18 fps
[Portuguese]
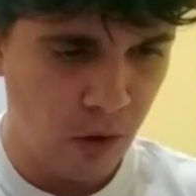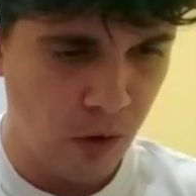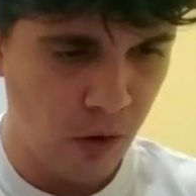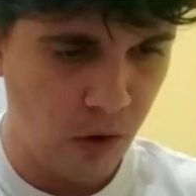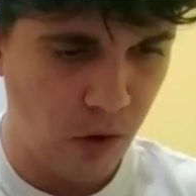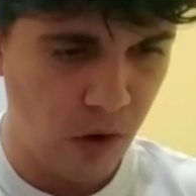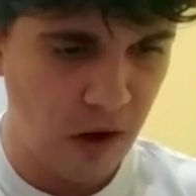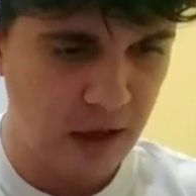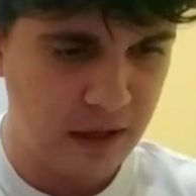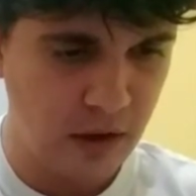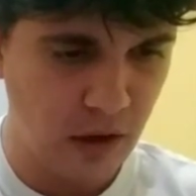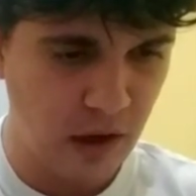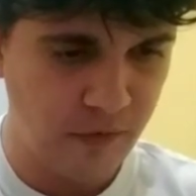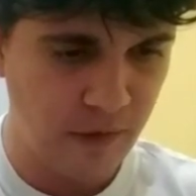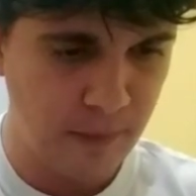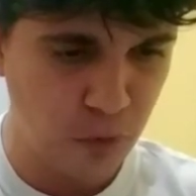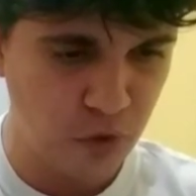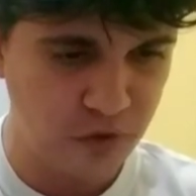Ó, ó aqui,
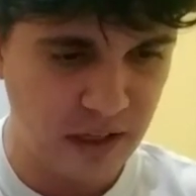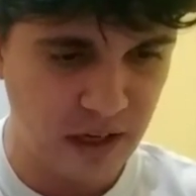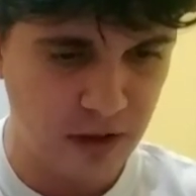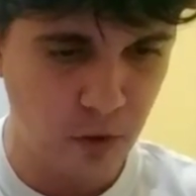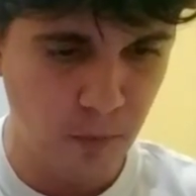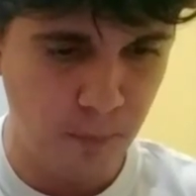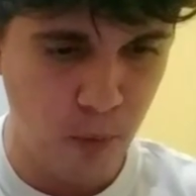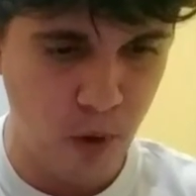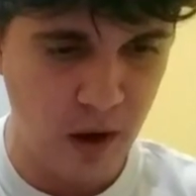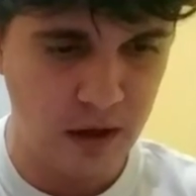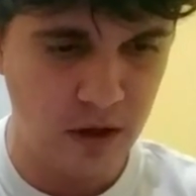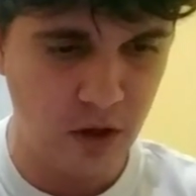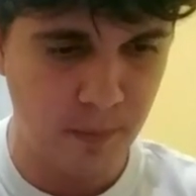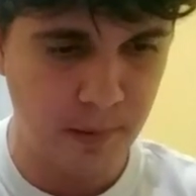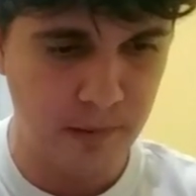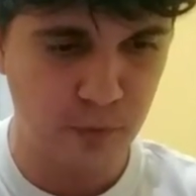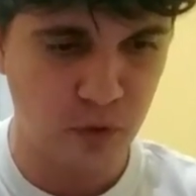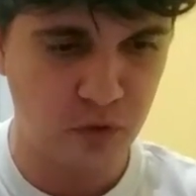ele vai mostrar aqui um pouco
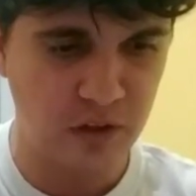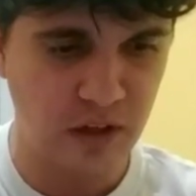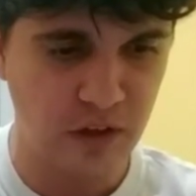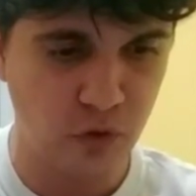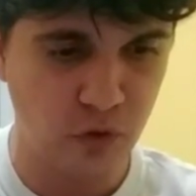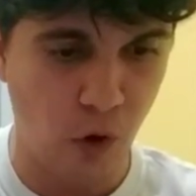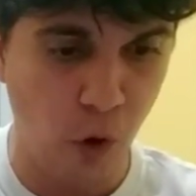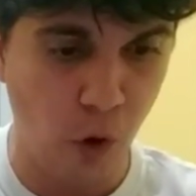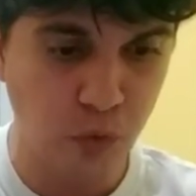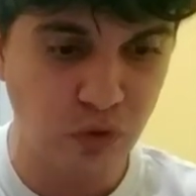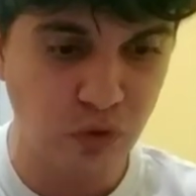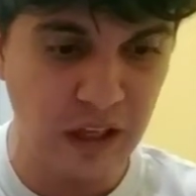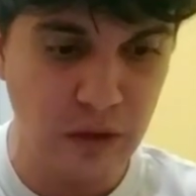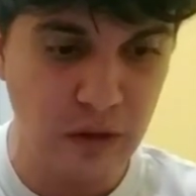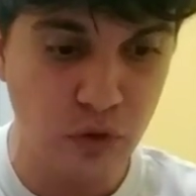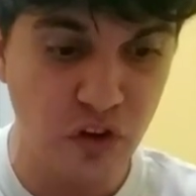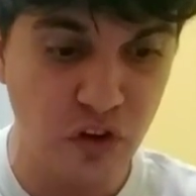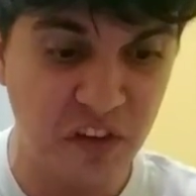aqui, ó, pra vocês. Ó o
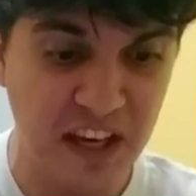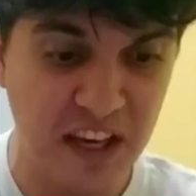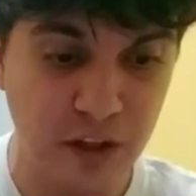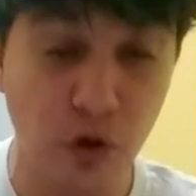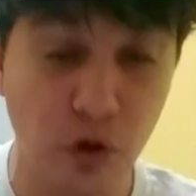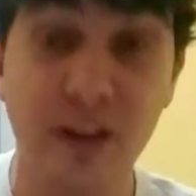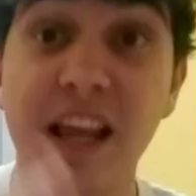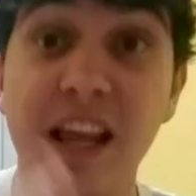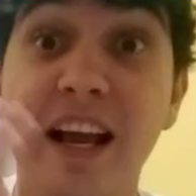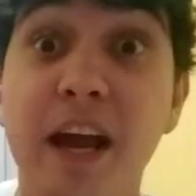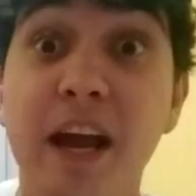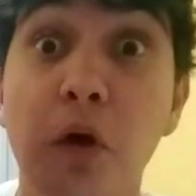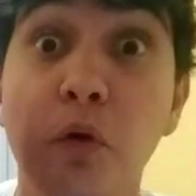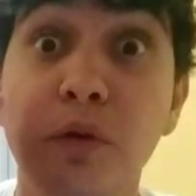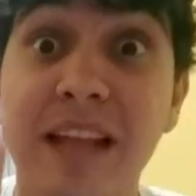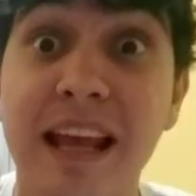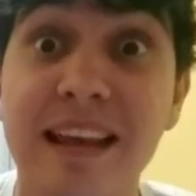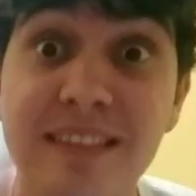tanto de seguidor que ele
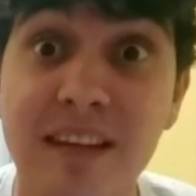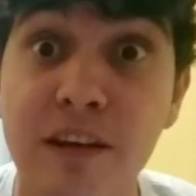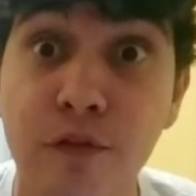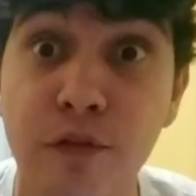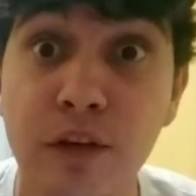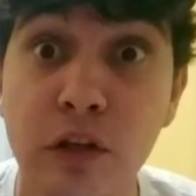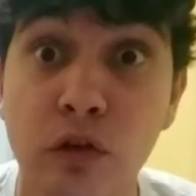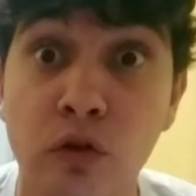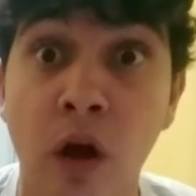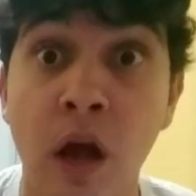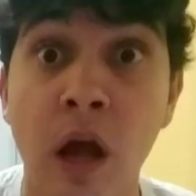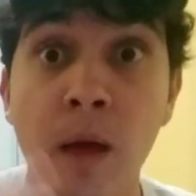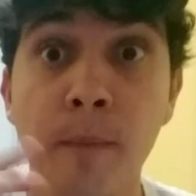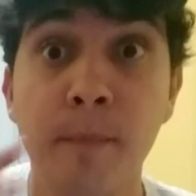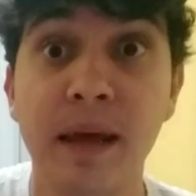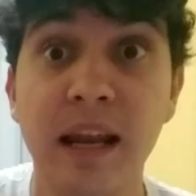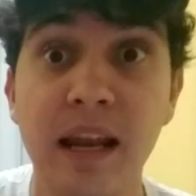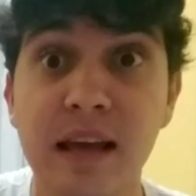ganhou nesse vídeo,
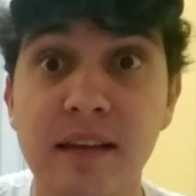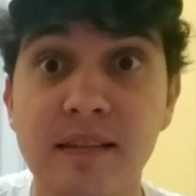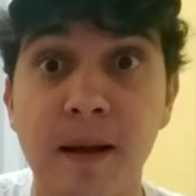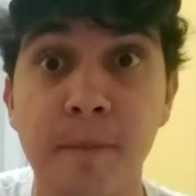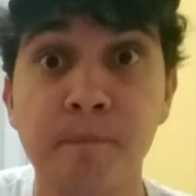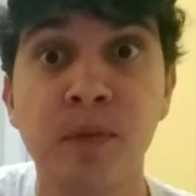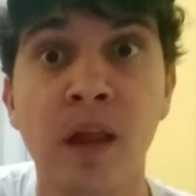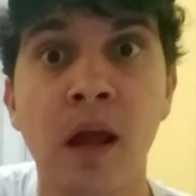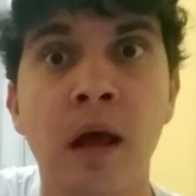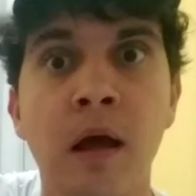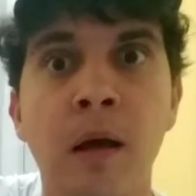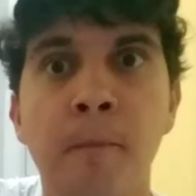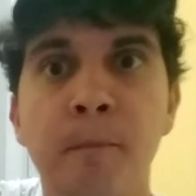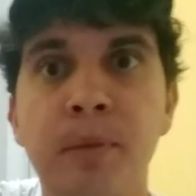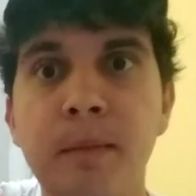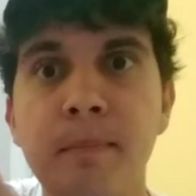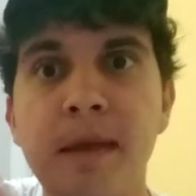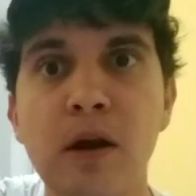beleza?
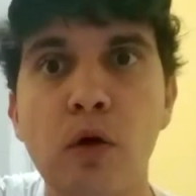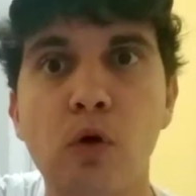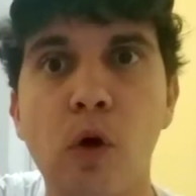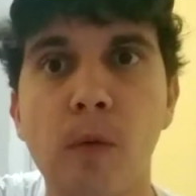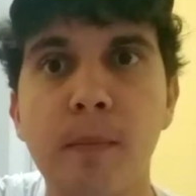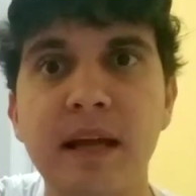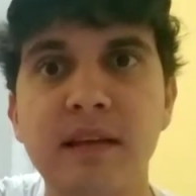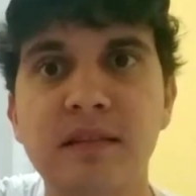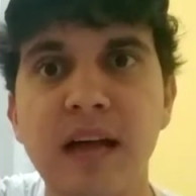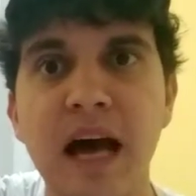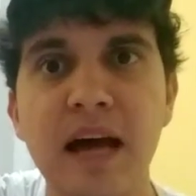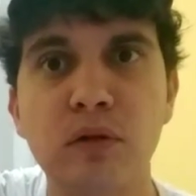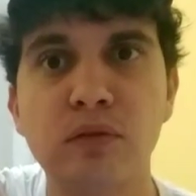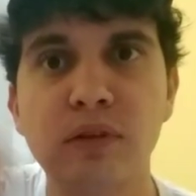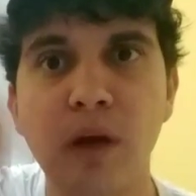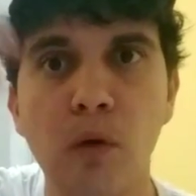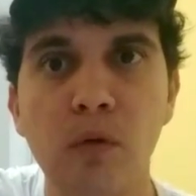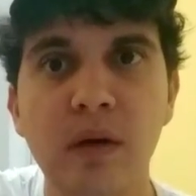Primeiro
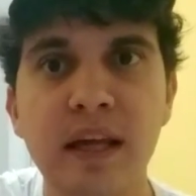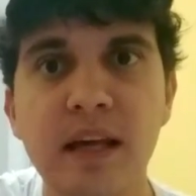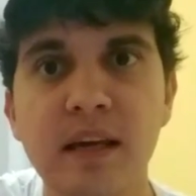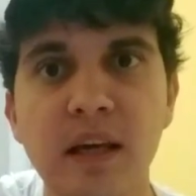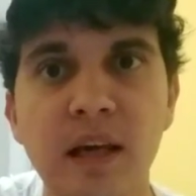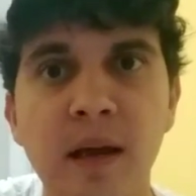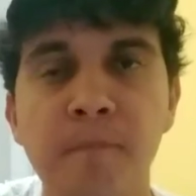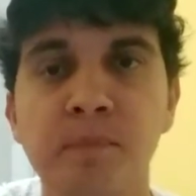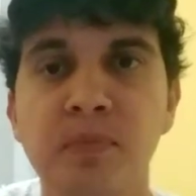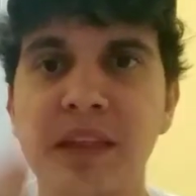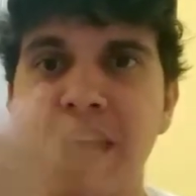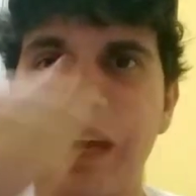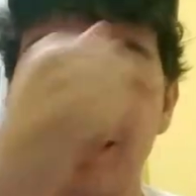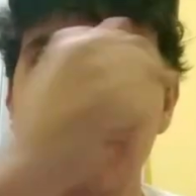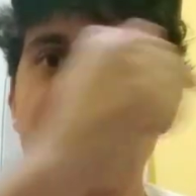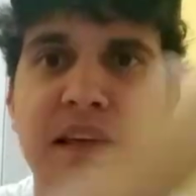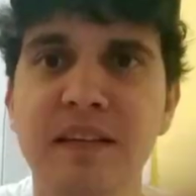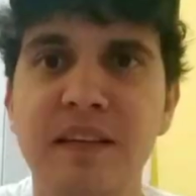comentário tá o link,
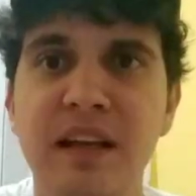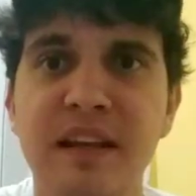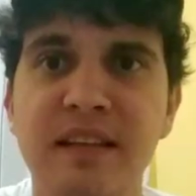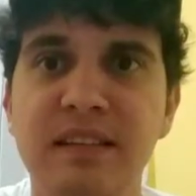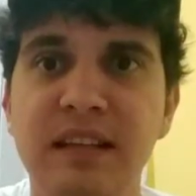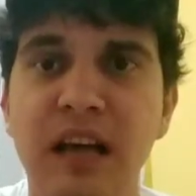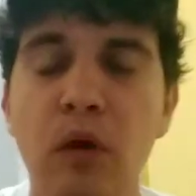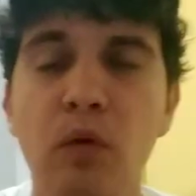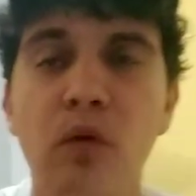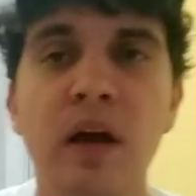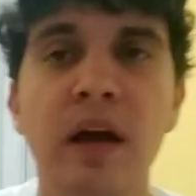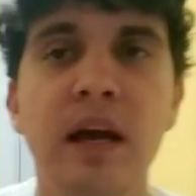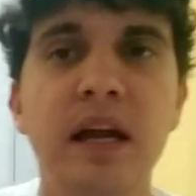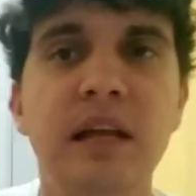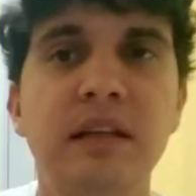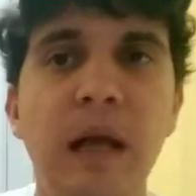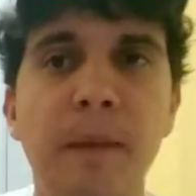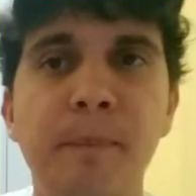tá na descrição
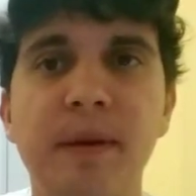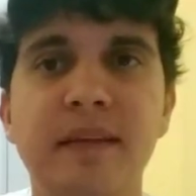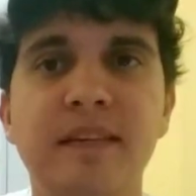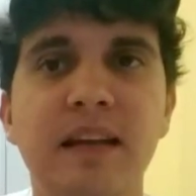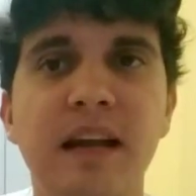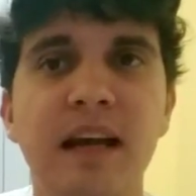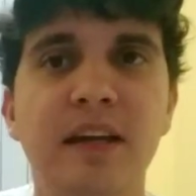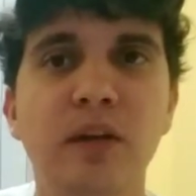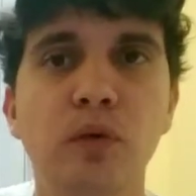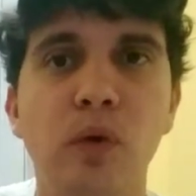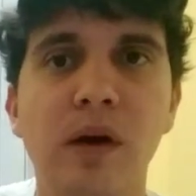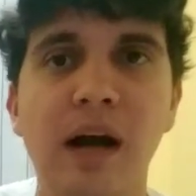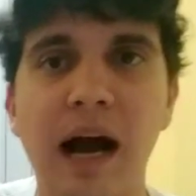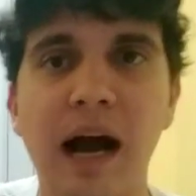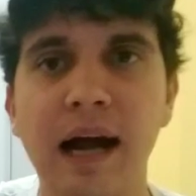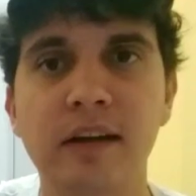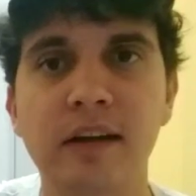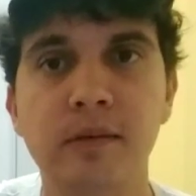e tá passando aqui no
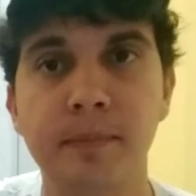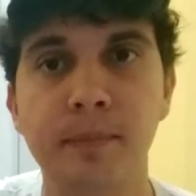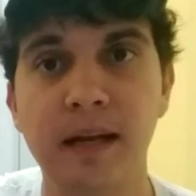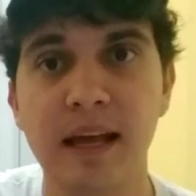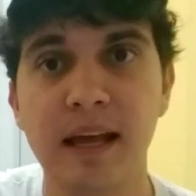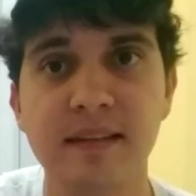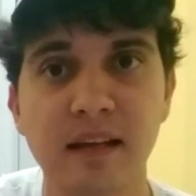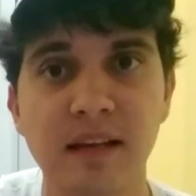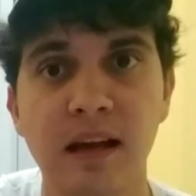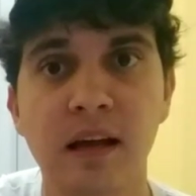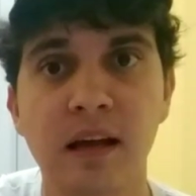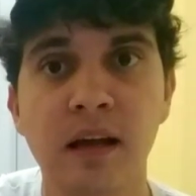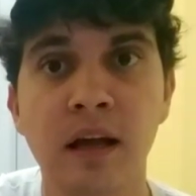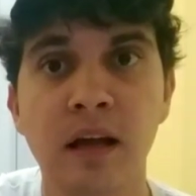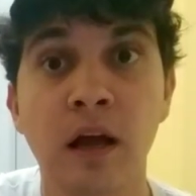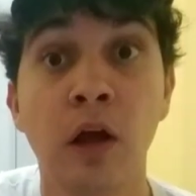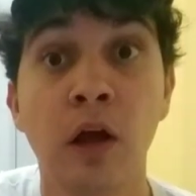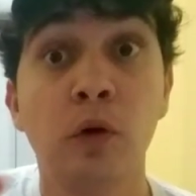card, beleza?
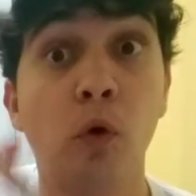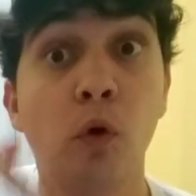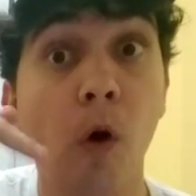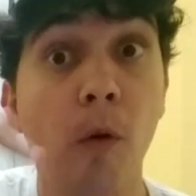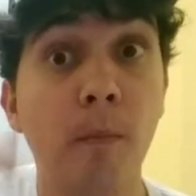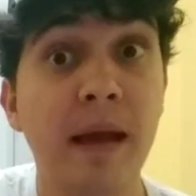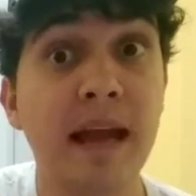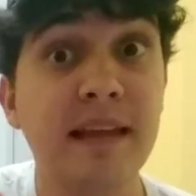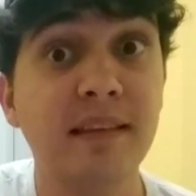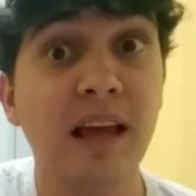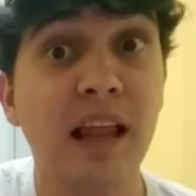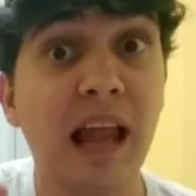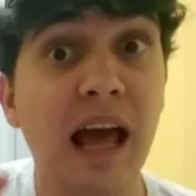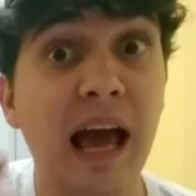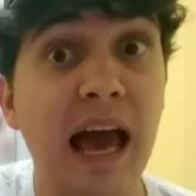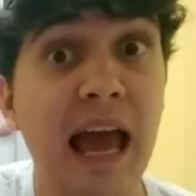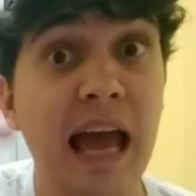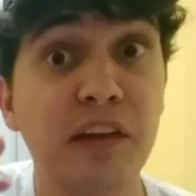Comenta
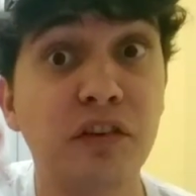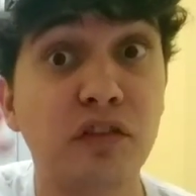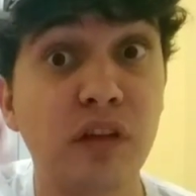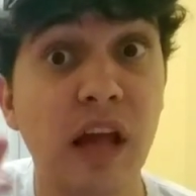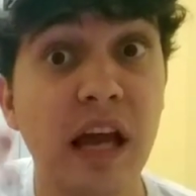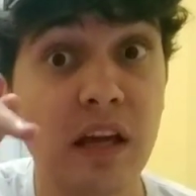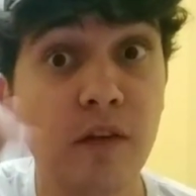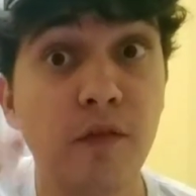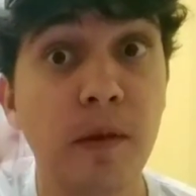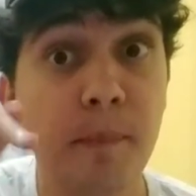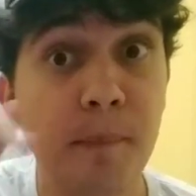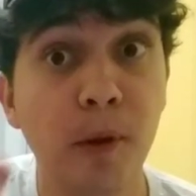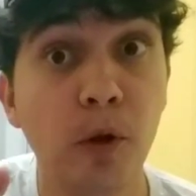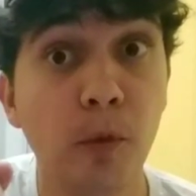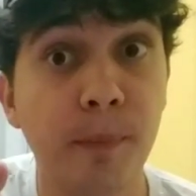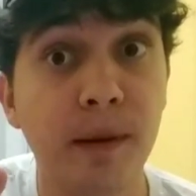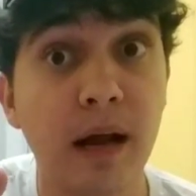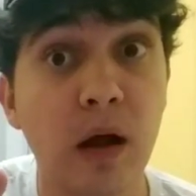lá, hashtag Vim
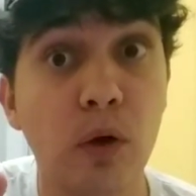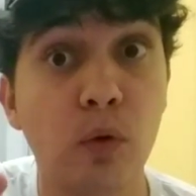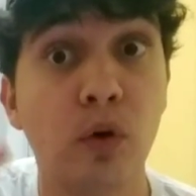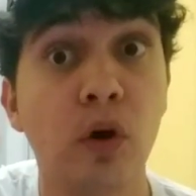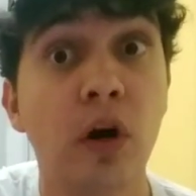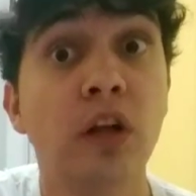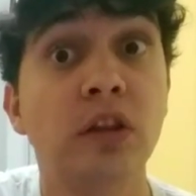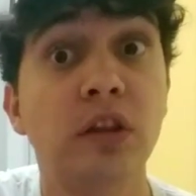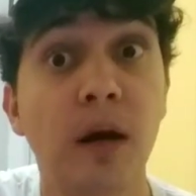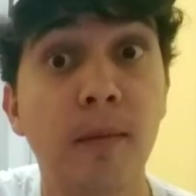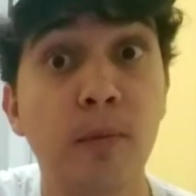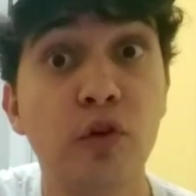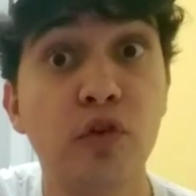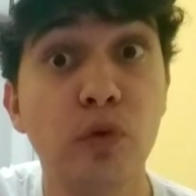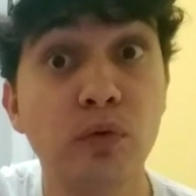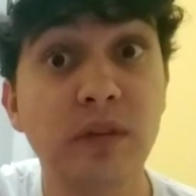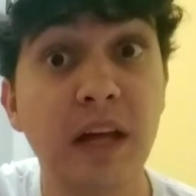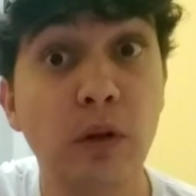Pelo Branco.
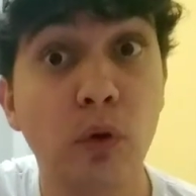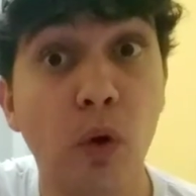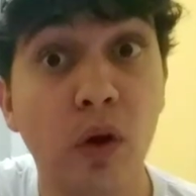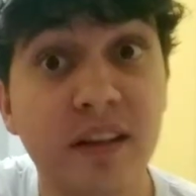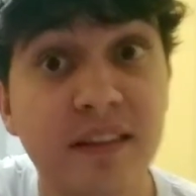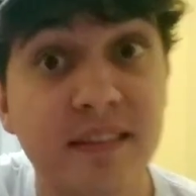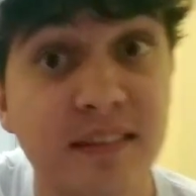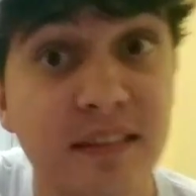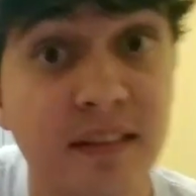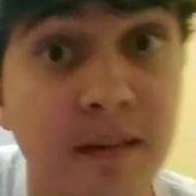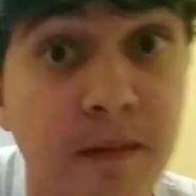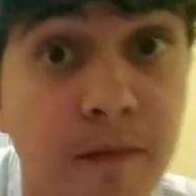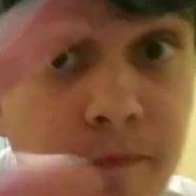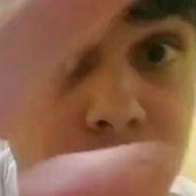Tamo junto, é nóis.